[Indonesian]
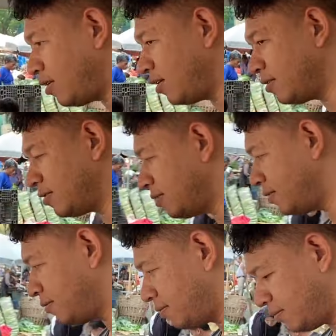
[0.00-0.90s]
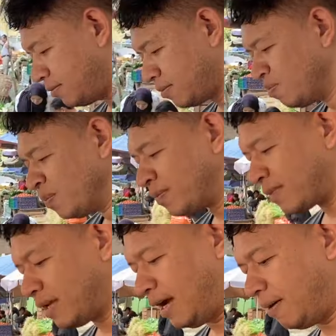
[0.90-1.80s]
dong wortel
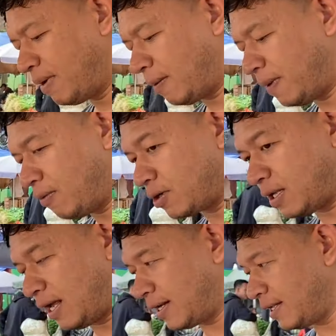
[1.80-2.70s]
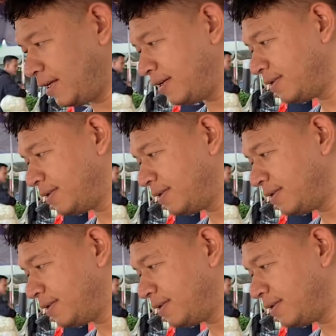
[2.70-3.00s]
sekantong ah, berapa wortel hari ini?